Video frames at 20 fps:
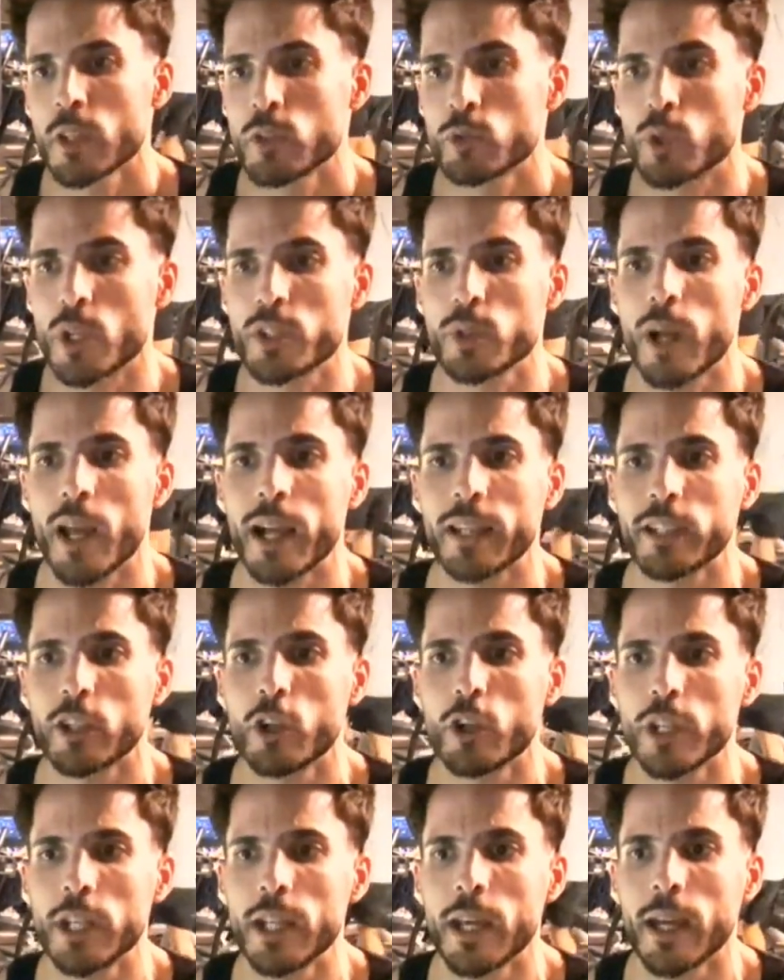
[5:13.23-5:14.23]
Suele ser una
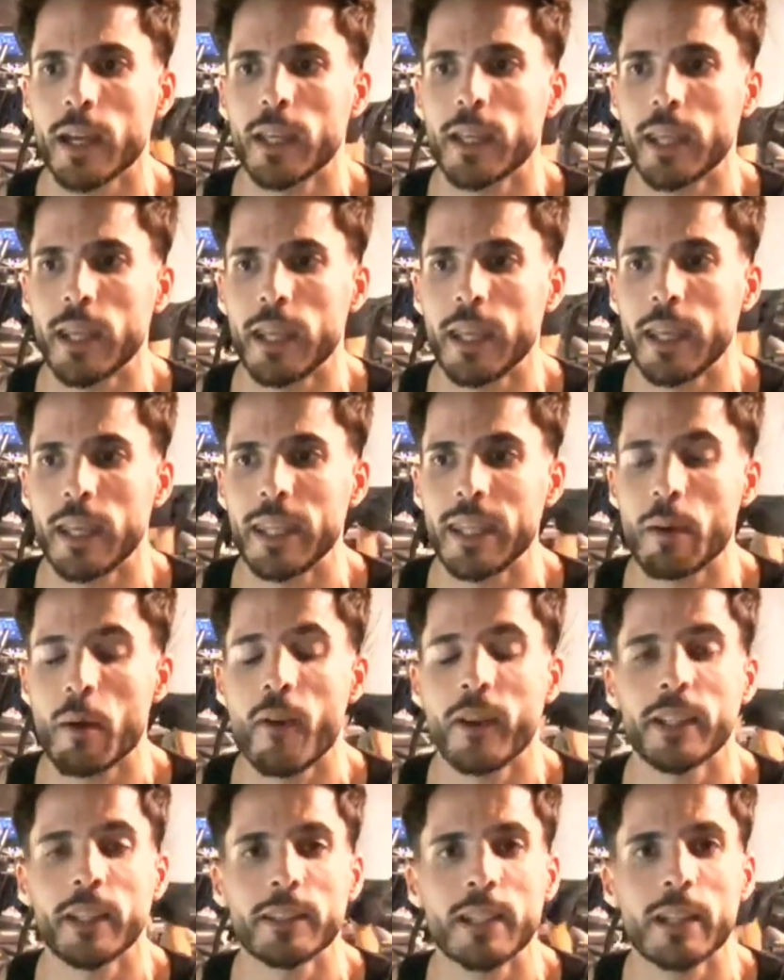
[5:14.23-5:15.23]
categoría que llama
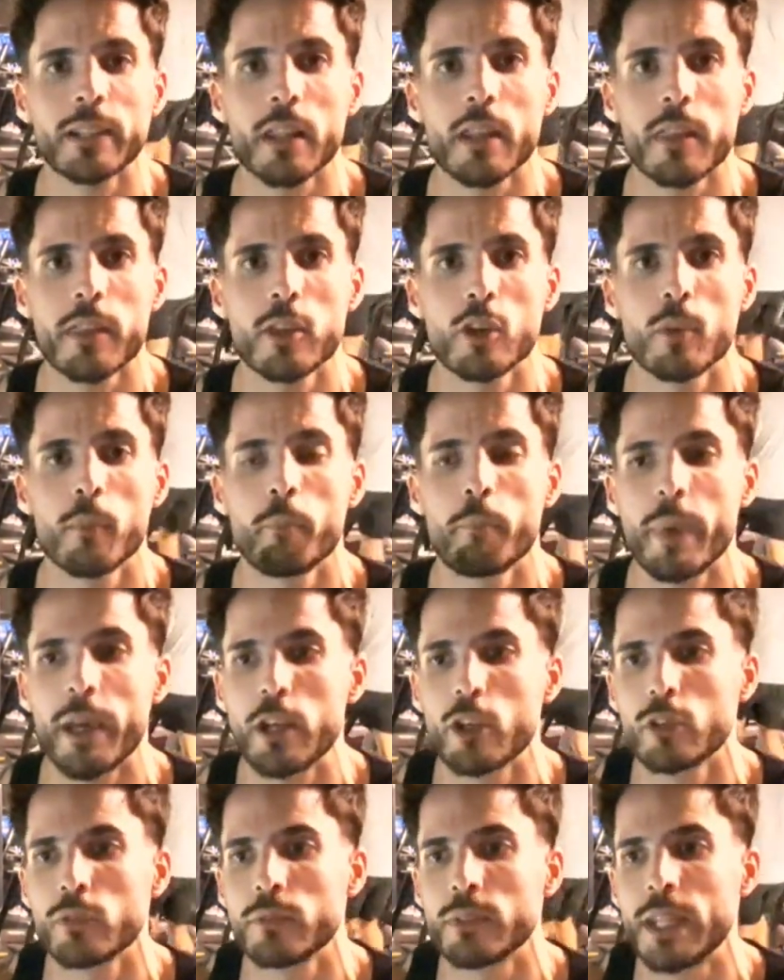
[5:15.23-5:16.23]
bastante la atención,
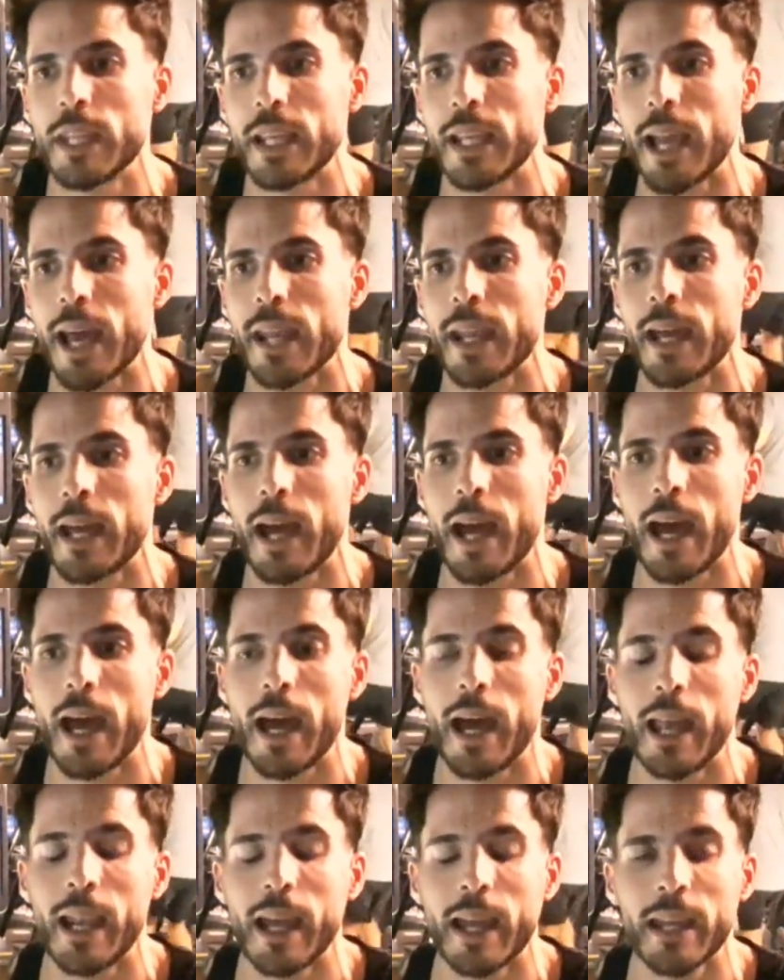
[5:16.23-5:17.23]
pero de cara
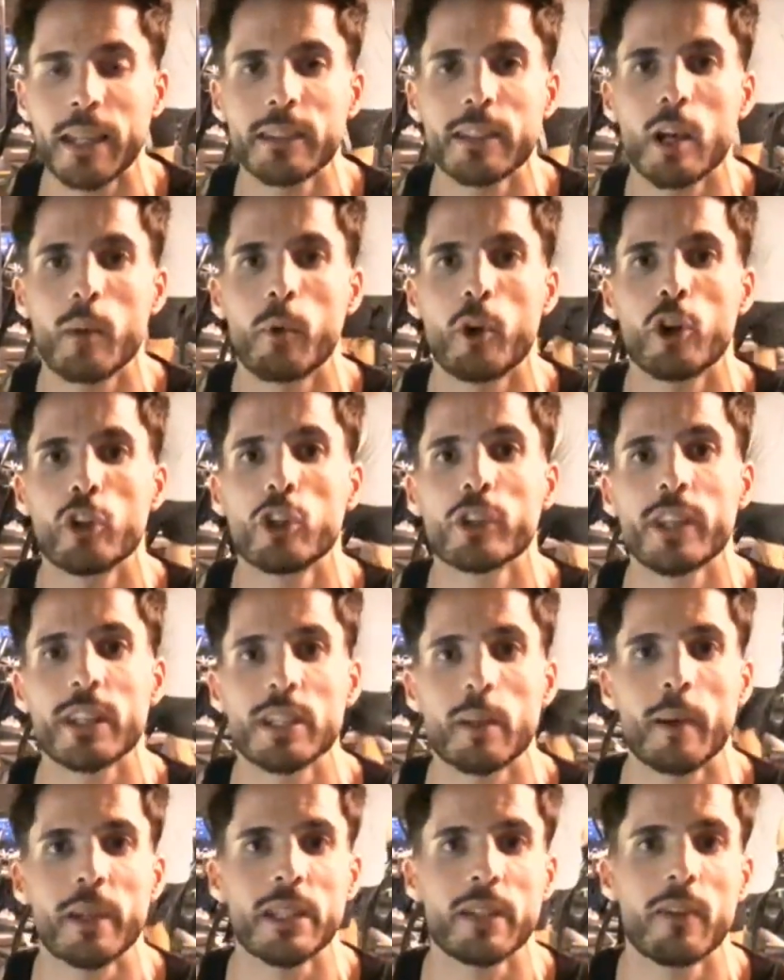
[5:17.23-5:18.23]
a la gente a lo mejor no es tan
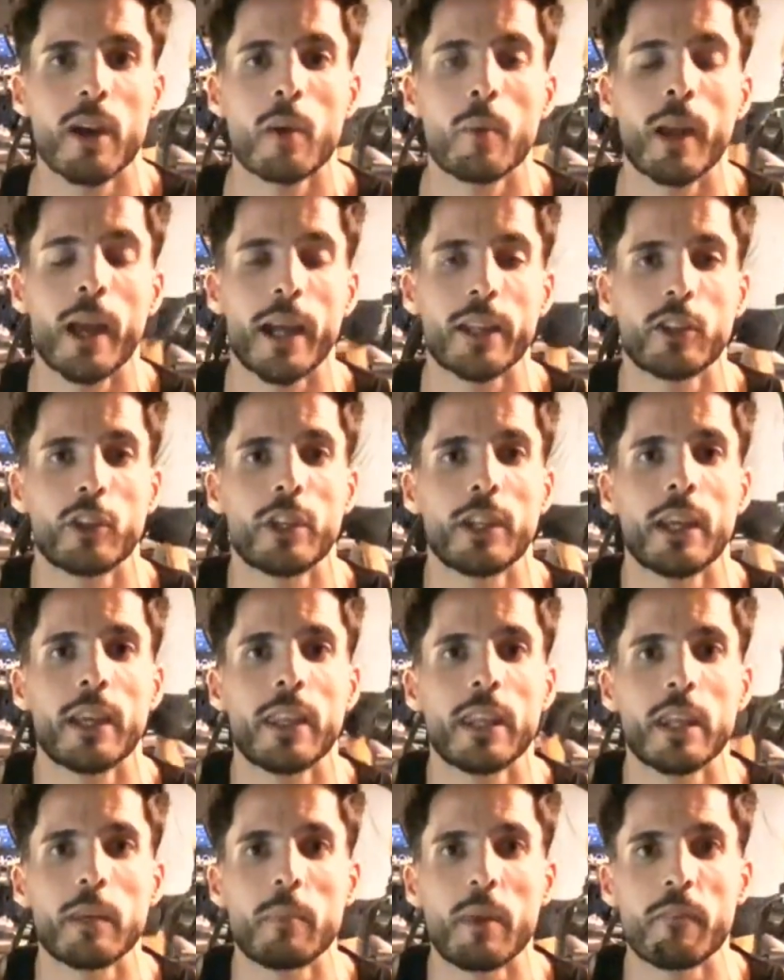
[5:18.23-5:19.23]
llamativa como la categoría
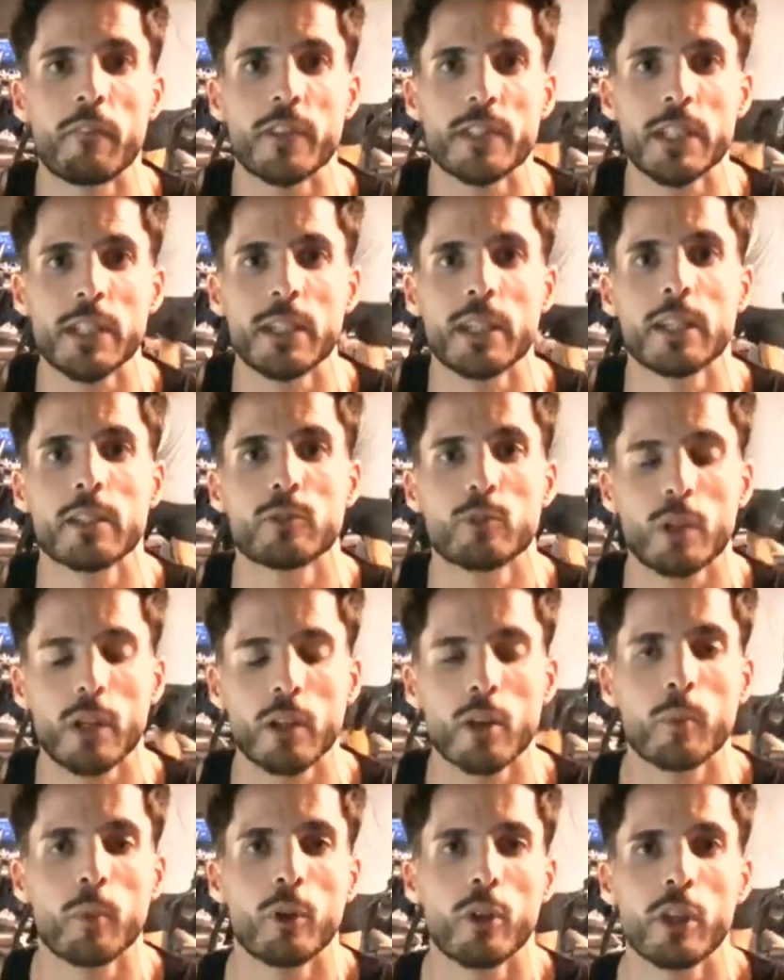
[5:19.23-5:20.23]
de Memphis, que suele,
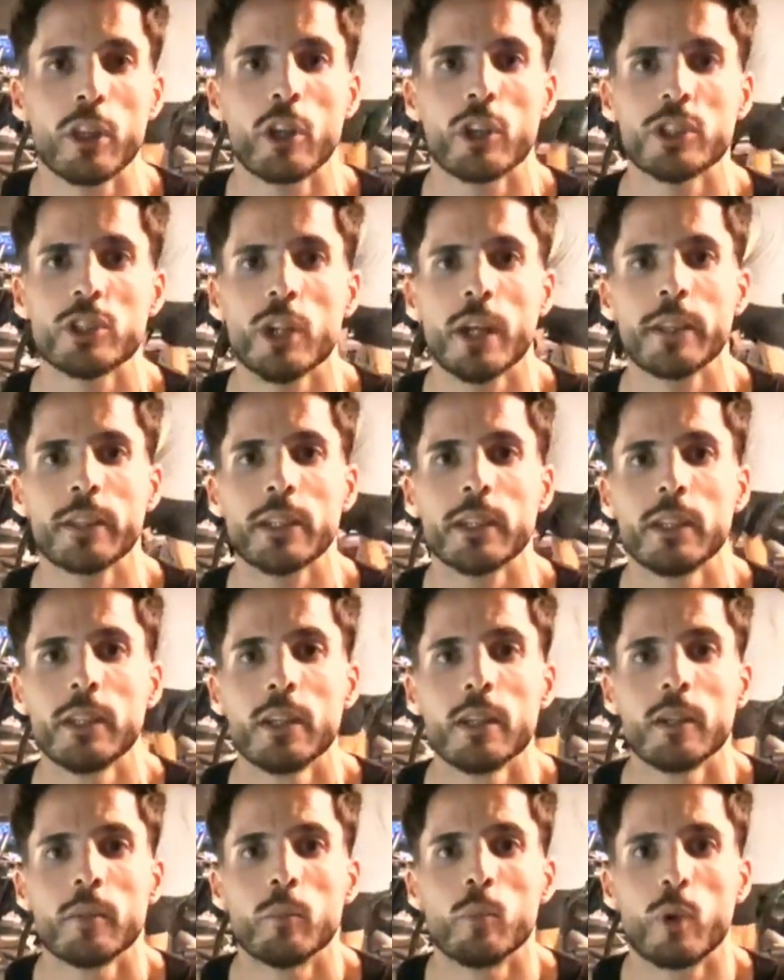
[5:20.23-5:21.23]
como lo digo dicho antes,
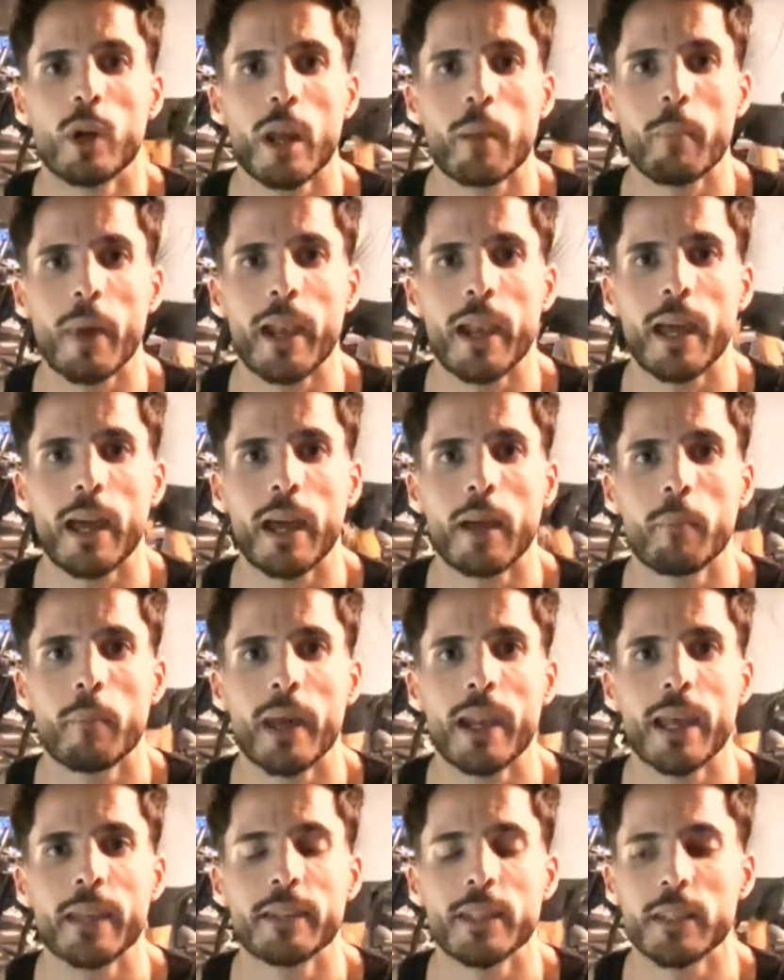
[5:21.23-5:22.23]
buscar más la,
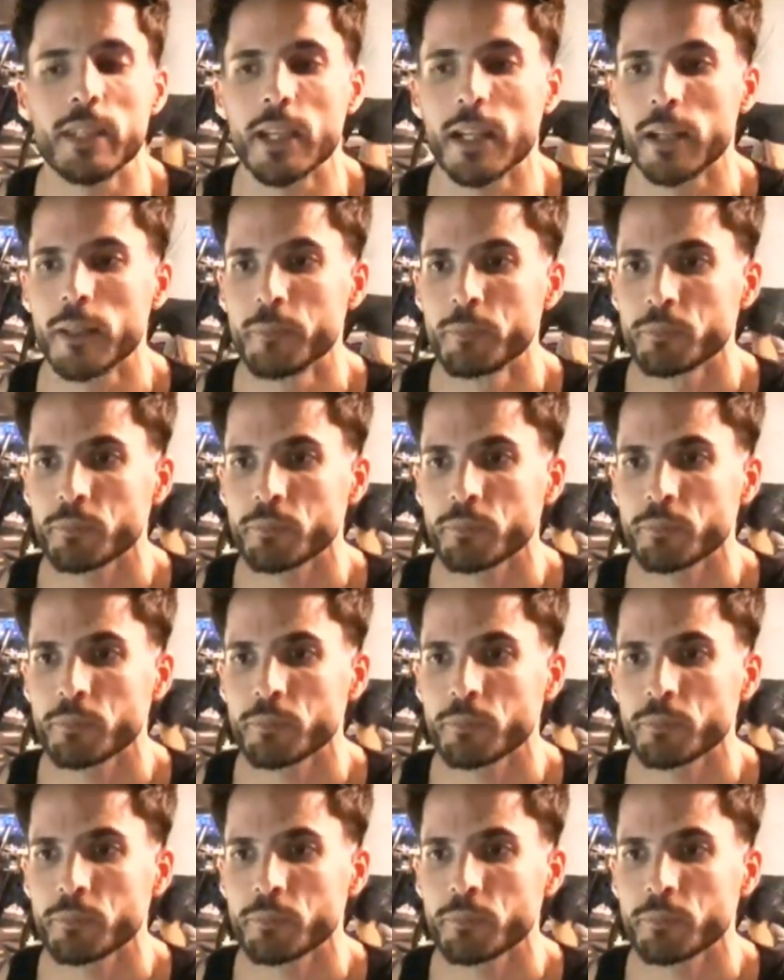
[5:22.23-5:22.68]
más la estética